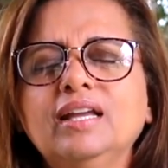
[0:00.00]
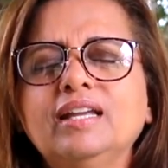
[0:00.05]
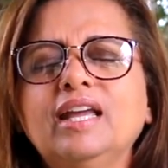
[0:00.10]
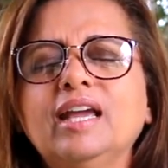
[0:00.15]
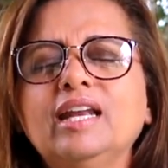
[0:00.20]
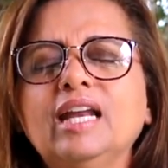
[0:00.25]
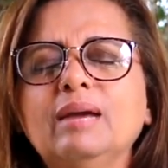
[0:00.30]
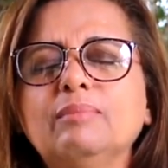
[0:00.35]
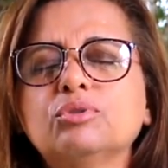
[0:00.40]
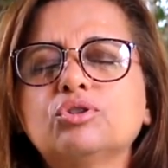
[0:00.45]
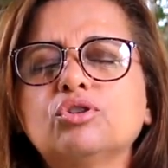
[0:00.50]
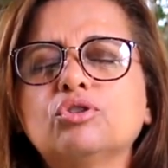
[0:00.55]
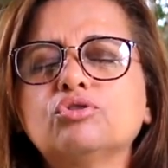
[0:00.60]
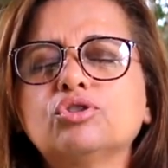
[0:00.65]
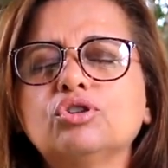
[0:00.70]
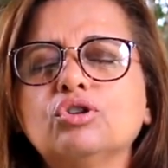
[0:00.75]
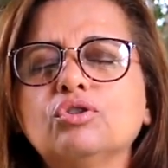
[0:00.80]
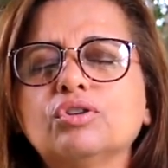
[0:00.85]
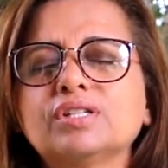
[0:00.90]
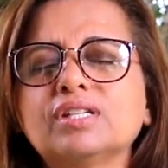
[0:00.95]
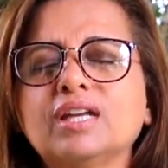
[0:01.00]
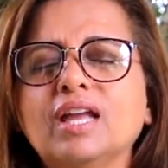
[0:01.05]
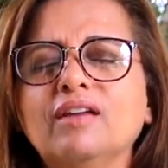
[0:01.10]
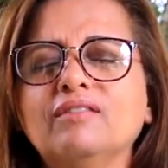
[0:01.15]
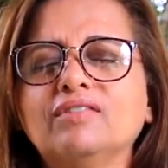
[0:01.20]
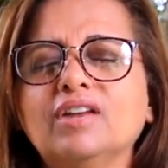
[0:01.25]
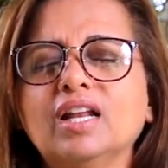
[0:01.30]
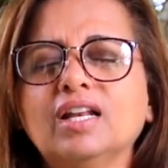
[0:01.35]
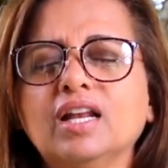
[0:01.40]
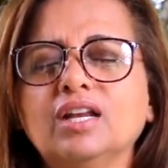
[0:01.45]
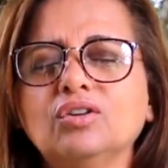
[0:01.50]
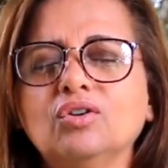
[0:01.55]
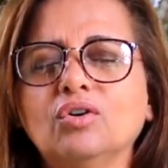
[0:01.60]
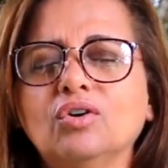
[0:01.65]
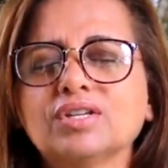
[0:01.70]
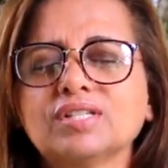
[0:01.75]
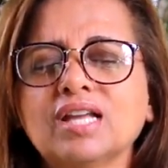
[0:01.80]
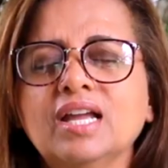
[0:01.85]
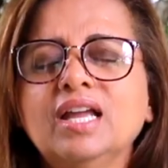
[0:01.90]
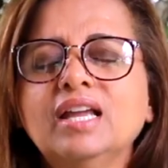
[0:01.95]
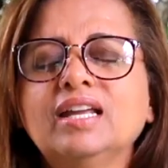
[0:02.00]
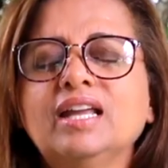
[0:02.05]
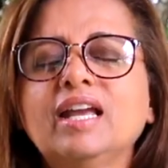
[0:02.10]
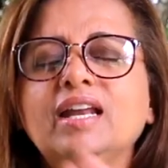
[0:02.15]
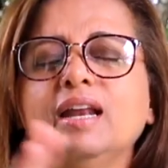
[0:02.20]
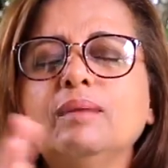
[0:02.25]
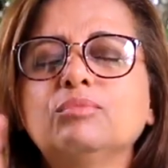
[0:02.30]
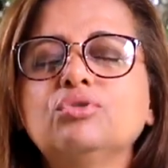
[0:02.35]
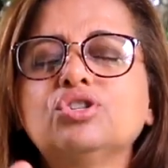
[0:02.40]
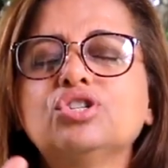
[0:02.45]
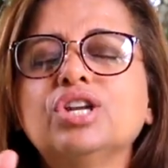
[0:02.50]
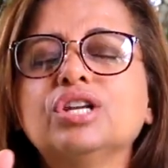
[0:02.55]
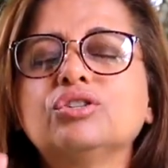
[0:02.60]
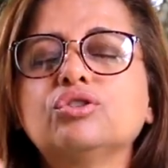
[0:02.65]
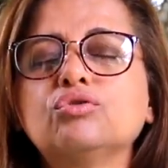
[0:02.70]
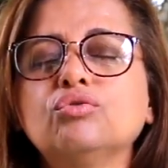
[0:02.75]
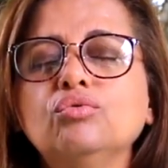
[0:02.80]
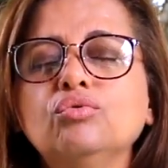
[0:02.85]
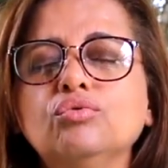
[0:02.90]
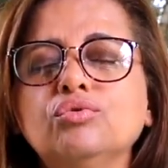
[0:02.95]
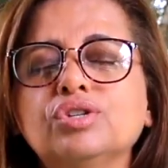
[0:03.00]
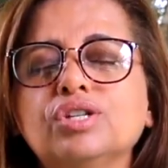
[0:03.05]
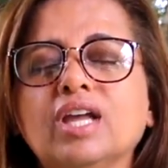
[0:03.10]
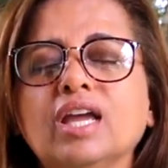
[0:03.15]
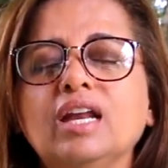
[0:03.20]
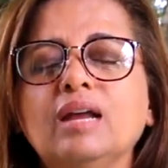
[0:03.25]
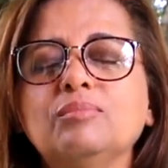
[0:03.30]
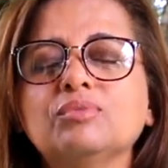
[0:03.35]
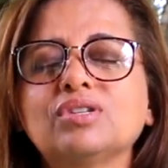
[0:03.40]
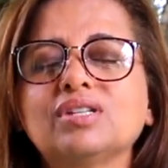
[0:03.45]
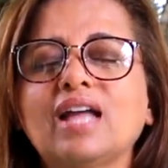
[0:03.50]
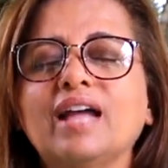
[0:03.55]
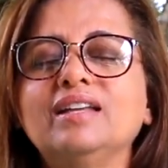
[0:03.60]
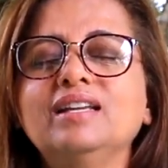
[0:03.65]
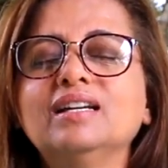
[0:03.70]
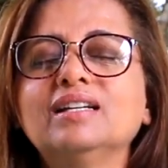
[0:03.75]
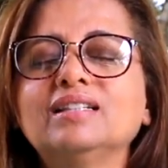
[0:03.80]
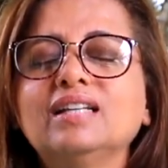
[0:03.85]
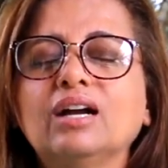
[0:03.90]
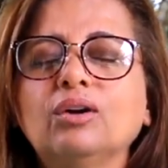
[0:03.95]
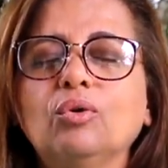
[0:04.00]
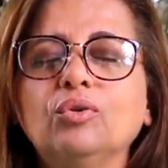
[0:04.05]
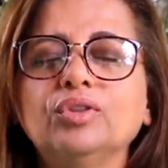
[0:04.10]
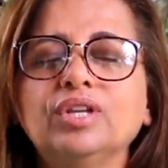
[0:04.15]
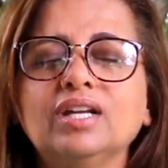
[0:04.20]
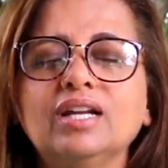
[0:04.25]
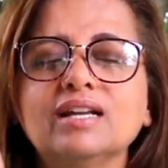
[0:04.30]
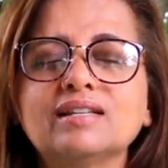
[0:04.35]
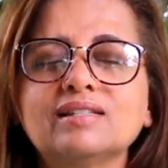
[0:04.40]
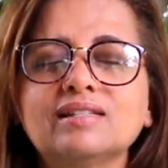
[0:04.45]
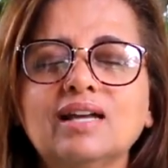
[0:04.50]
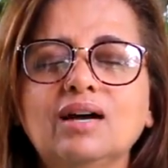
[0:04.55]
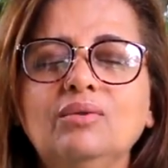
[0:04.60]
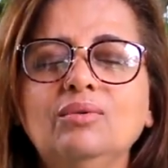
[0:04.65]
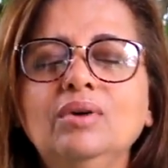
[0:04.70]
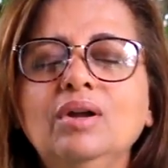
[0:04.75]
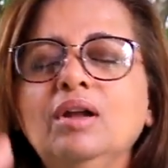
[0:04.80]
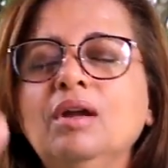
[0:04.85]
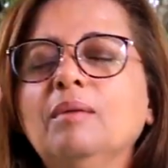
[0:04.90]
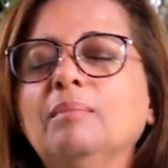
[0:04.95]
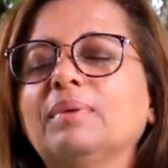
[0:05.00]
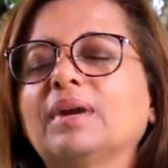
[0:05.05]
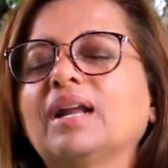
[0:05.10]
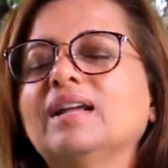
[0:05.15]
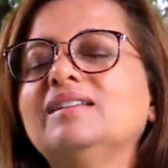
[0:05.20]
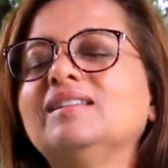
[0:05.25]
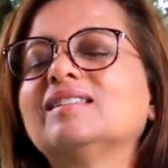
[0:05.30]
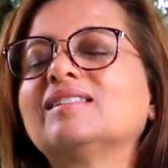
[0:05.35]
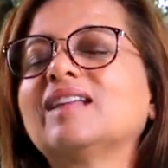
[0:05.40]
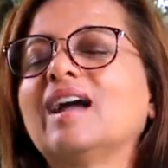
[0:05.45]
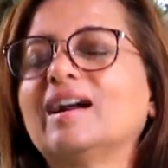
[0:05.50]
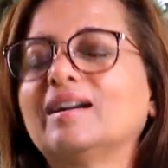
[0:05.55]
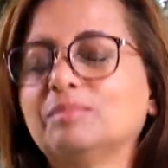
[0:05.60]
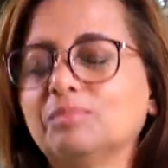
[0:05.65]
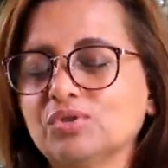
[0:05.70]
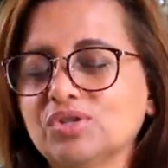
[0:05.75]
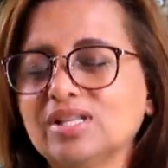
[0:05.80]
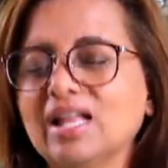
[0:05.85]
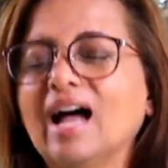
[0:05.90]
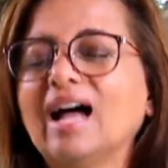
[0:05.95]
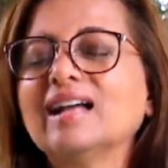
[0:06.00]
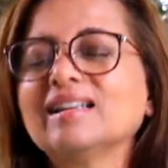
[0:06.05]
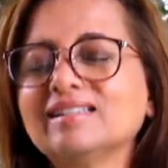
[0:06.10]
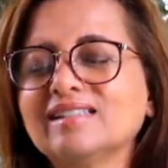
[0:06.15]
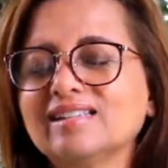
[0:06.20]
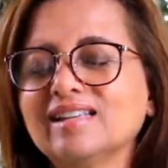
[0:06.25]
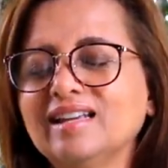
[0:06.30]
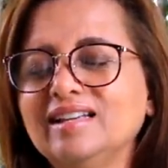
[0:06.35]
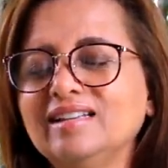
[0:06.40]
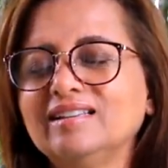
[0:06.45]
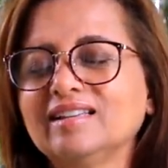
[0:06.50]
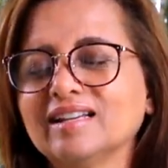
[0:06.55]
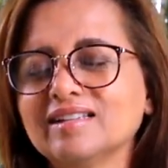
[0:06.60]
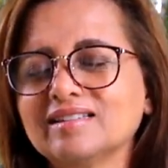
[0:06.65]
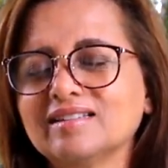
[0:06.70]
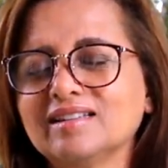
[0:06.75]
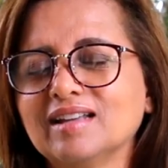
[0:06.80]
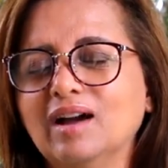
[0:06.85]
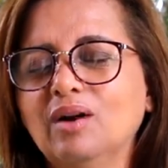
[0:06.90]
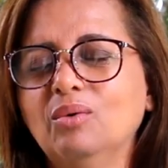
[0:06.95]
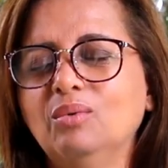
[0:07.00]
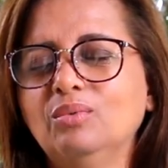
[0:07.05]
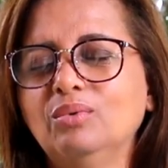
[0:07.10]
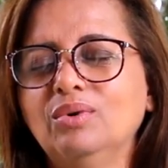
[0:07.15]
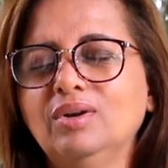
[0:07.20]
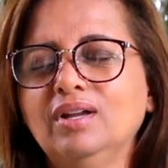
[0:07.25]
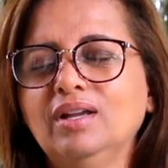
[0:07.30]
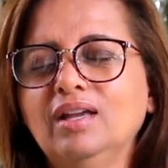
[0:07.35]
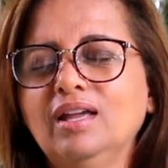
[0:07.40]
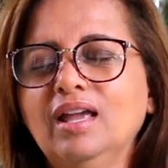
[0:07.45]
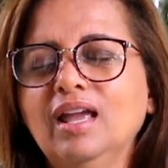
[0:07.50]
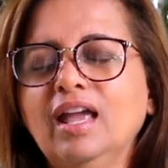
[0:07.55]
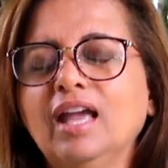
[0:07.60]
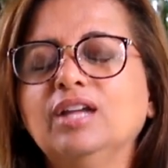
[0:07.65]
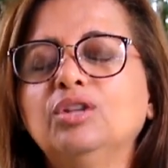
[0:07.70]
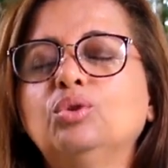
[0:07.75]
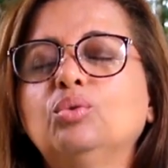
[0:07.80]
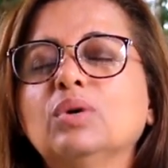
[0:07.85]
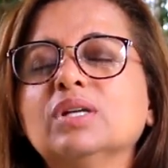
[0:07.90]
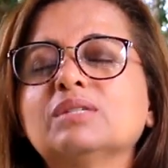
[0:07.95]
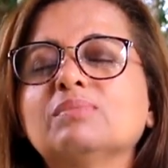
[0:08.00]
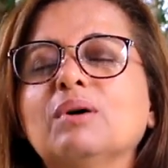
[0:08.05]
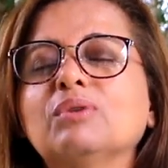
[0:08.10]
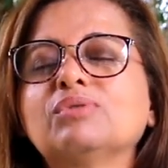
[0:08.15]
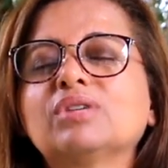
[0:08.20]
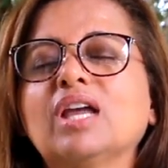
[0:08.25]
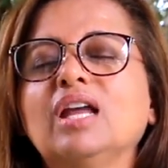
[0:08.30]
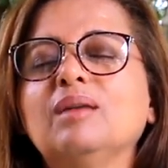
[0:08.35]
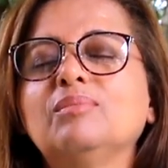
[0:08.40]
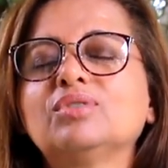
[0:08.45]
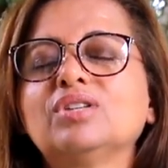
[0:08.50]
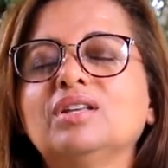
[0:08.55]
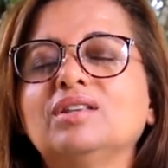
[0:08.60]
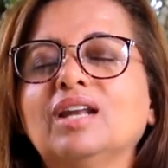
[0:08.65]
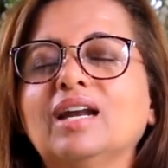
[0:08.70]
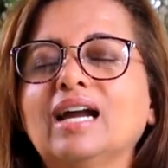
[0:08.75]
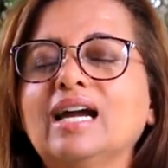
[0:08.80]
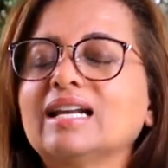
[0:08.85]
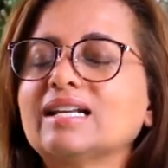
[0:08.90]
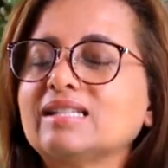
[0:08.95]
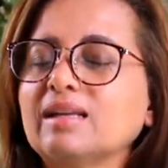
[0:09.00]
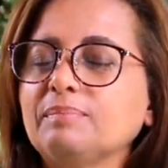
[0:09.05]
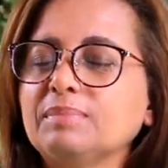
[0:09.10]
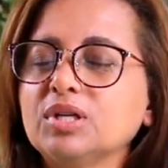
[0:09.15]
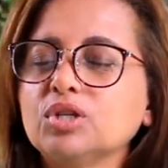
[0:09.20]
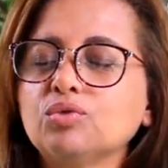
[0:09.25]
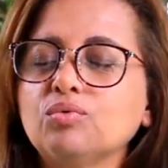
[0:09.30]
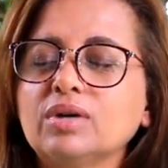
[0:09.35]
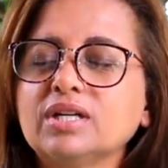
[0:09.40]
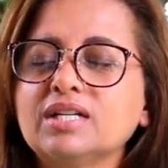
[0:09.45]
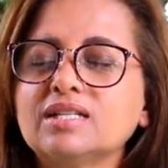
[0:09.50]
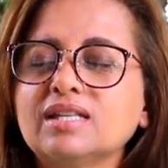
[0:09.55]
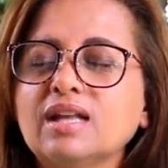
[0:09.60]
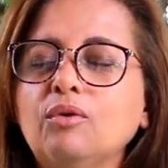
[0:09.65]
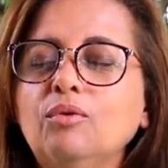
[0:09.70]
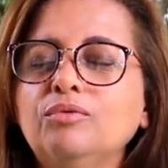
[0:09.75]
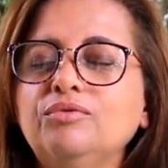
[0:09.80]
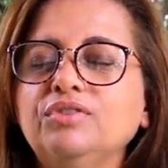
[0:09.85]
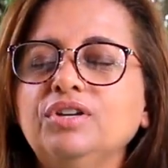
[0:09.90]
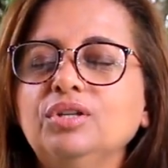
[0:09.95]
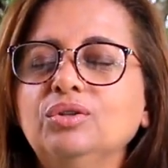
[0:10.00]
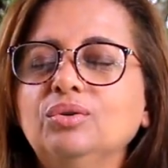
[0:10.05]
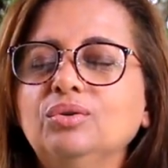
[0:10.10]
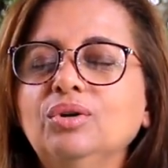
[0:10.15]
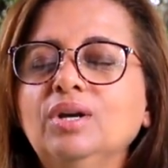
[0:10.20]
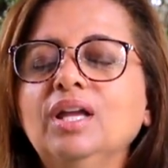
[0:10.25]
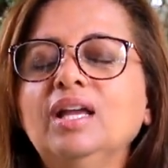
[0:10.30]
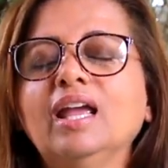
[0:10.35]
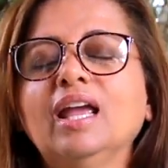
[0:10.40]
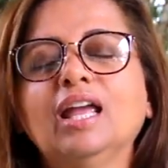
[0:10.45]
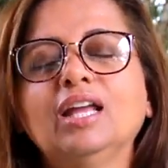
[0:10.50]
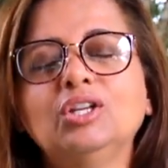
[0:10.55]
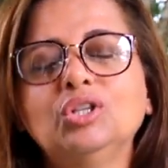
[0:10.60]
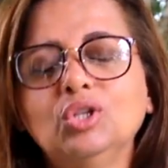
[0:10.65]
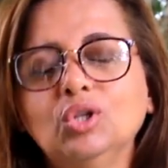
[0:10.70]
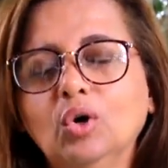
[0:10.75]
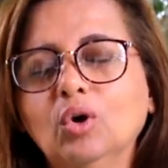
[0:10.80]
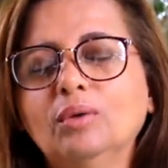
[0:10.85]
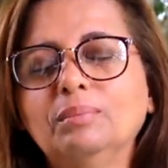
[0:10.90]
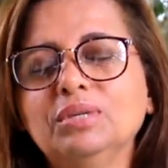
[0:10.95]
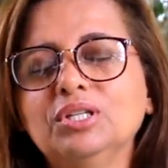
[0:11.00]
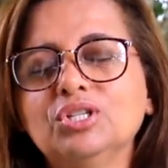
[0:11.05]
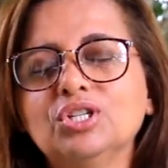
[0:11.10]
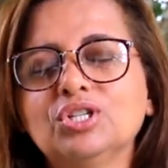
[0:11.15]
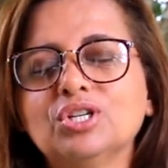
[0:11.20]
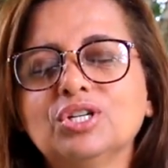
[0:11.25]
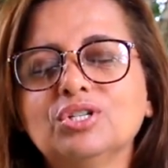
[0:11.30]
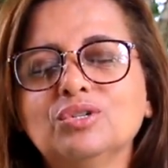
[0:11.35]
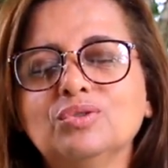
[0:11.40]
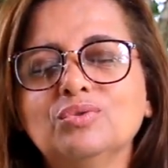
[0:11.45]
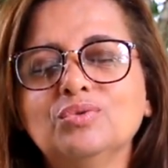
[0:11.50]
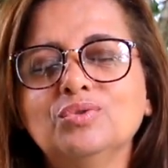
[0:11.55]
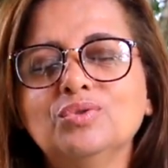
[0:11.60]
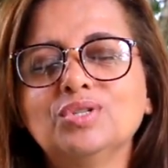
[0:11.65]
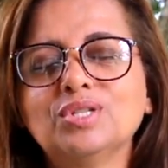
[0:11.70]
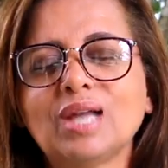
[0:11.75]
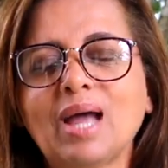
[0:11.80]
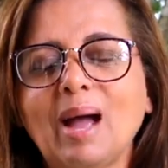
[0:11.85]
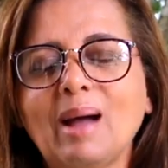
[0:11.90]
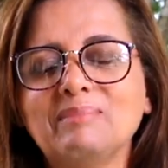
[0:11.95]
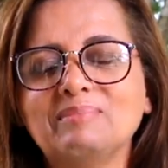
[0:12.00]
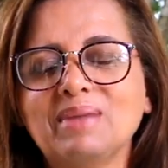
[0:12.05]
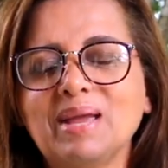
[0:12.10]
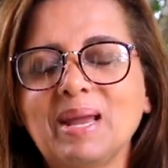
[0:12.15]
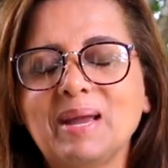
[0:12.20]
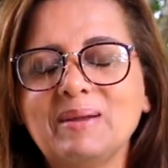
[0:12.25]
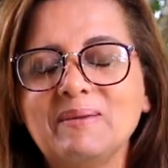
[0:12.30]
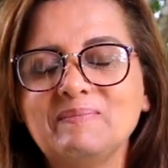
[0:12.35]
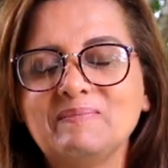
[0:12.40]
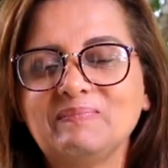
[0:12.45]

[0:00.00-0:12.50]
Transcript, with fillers: Queremos que o Senhor se revele em nós. Queremos Jesus, queremos sair da condenação para estarmos na aceitação. Em tuas mãos queremos entregar essa pessoa que está ouvindo, em nome de Jesus. Amém.